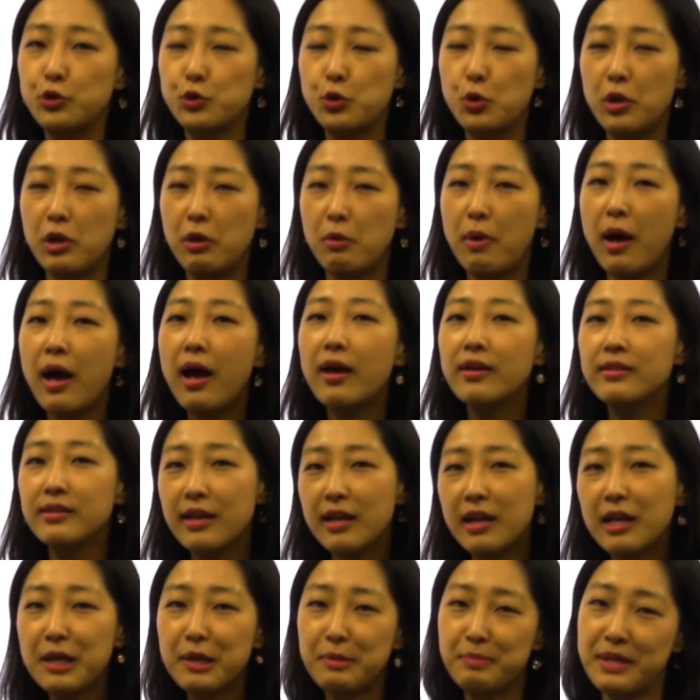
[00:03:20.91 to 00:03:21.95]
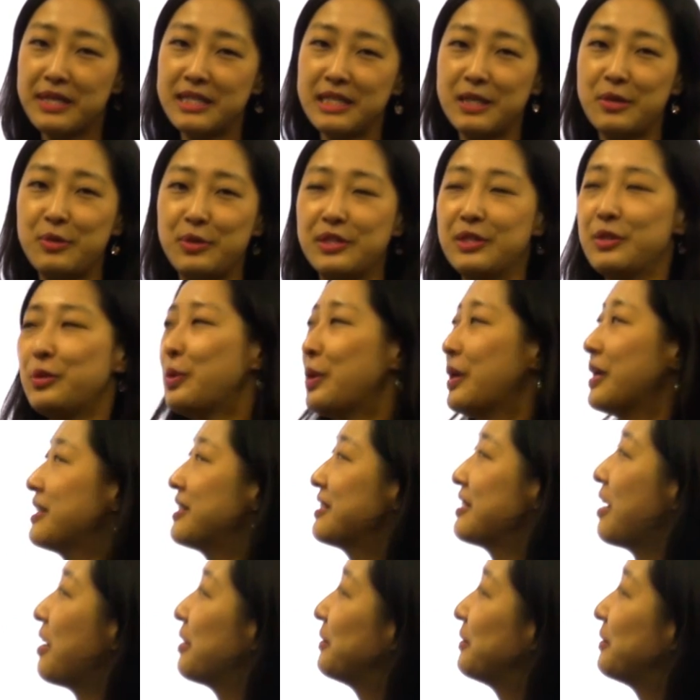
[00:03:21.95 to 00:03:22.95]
조이와 사랑에 빠진 것이 되겠죠.